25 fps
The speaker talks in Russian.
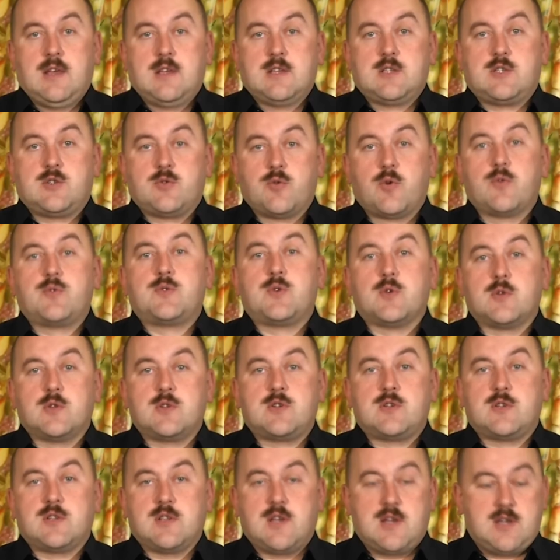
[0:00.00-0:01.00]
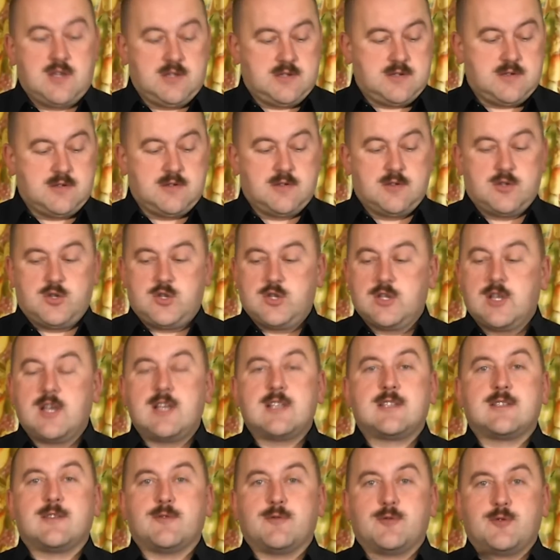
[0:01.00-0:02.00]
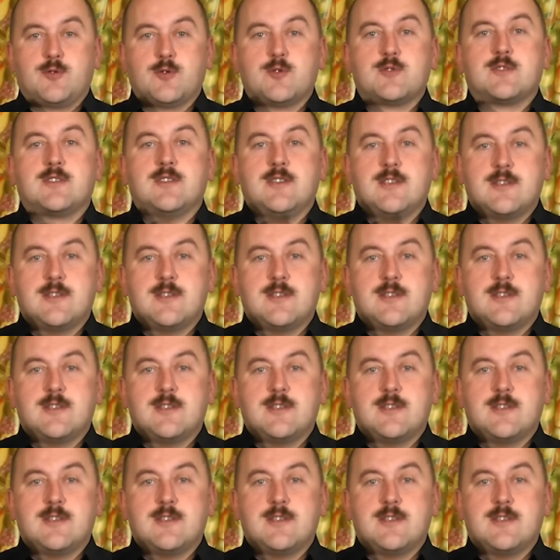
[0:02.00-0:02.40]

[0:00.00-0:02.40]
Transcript: С чего все начинается? Начинается все с